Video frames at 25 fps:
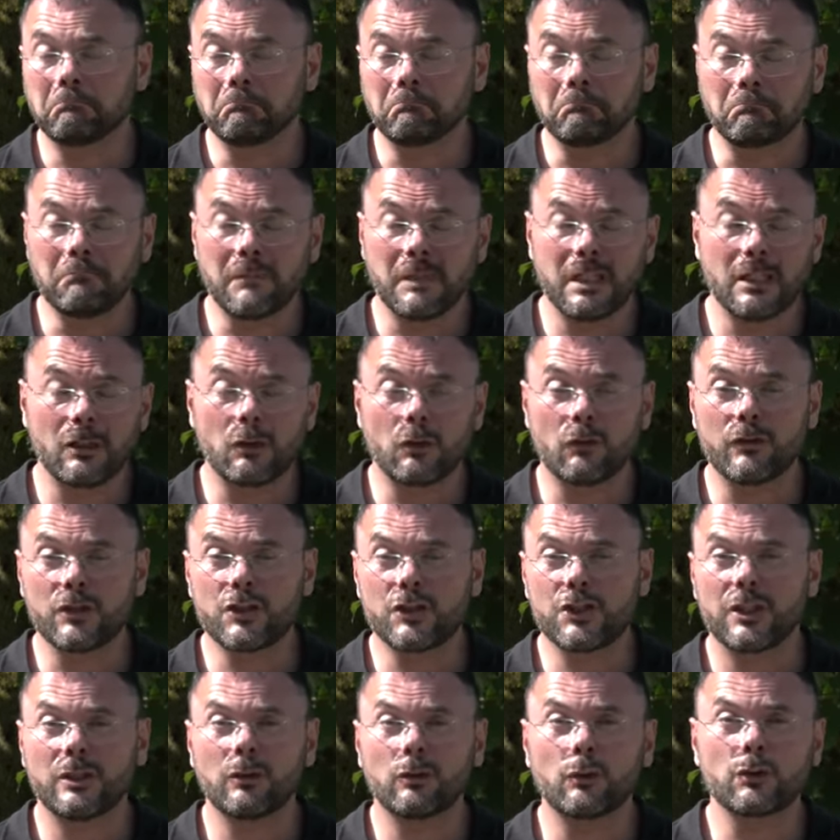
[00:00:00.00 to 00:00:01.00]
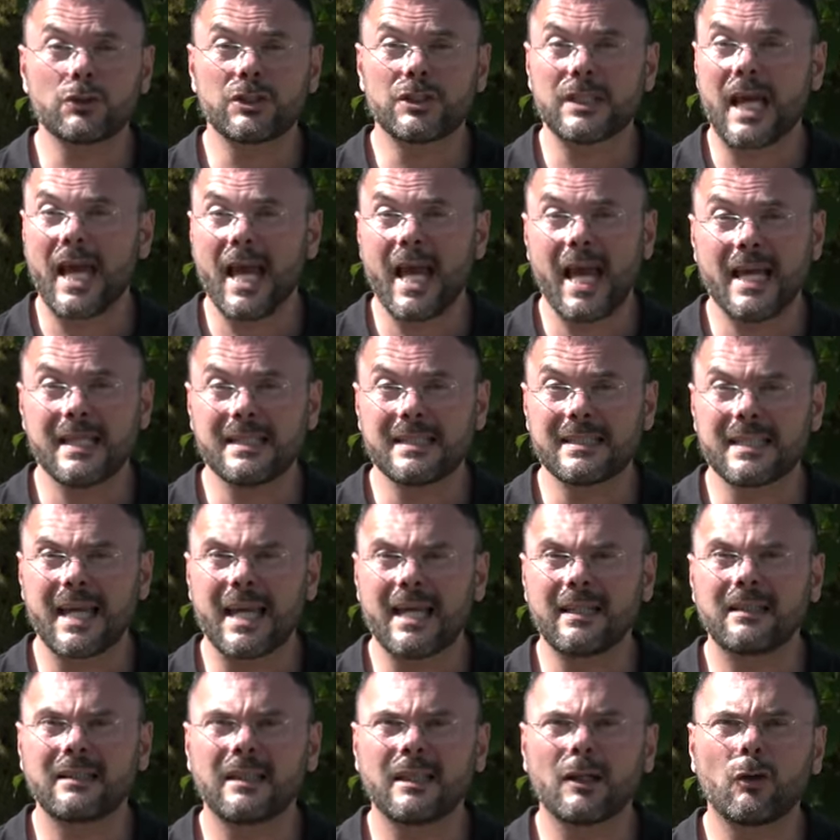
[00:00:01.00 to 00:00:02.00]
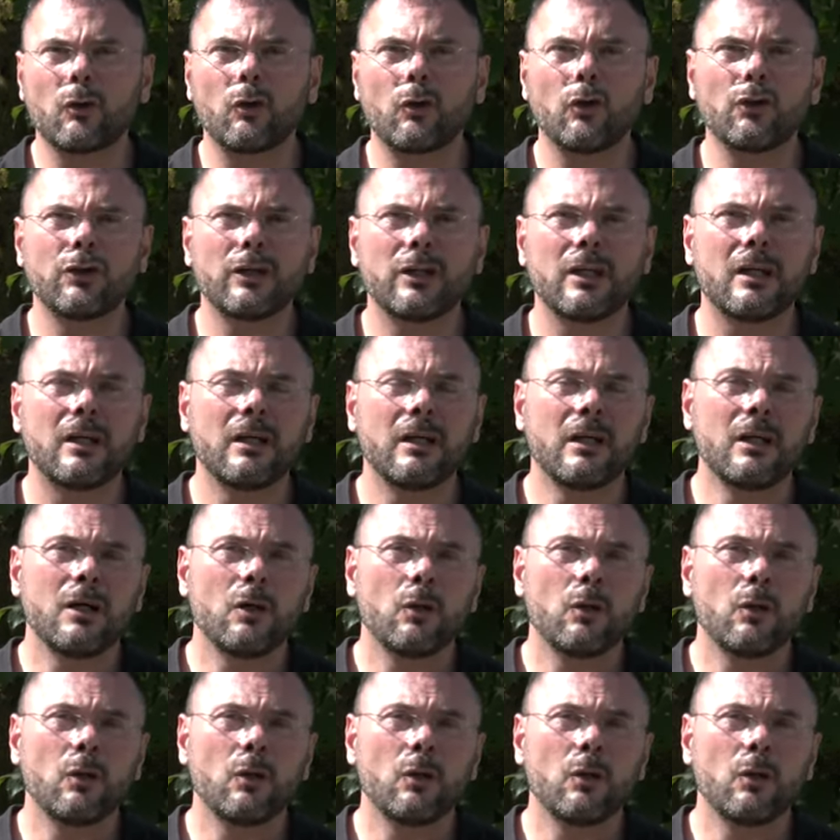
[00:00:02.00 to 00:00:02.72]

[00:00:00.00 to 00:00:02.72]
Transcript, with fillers: 1906-7 con